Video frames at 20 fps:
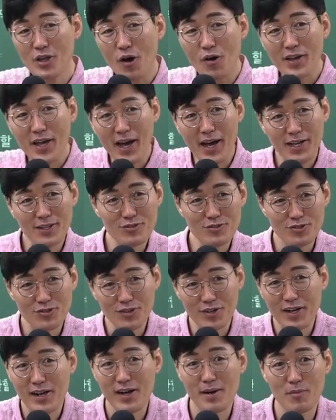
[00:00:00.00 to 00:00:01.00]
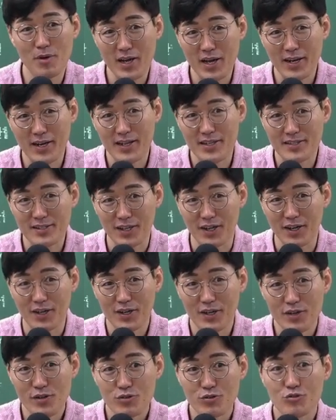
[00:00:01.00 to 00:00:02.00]
영향 안 주는 걸 아까 뭐라 그랬어?
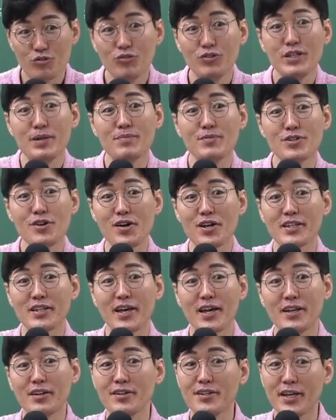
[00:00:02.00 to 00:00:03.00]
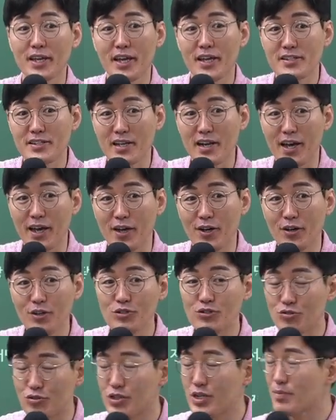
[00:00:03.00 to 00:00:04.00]
중립적이다, 이런 얘기
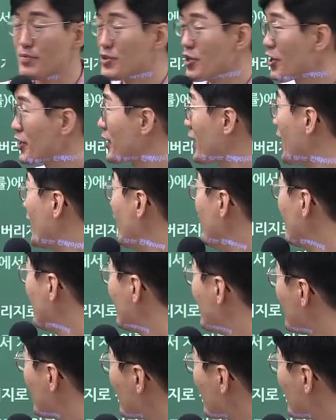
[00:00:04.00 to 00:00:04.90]
했잖아요. 중립적이다.